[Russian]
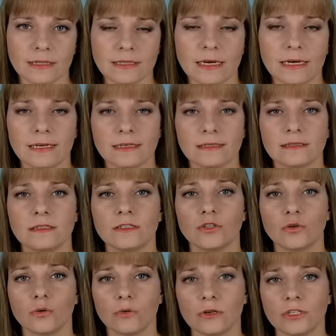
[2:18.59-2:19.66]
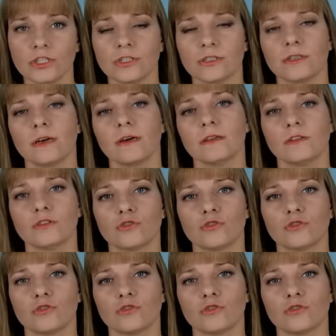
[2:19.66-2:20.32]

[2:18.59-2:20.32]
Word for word: Дарья Снитко считает,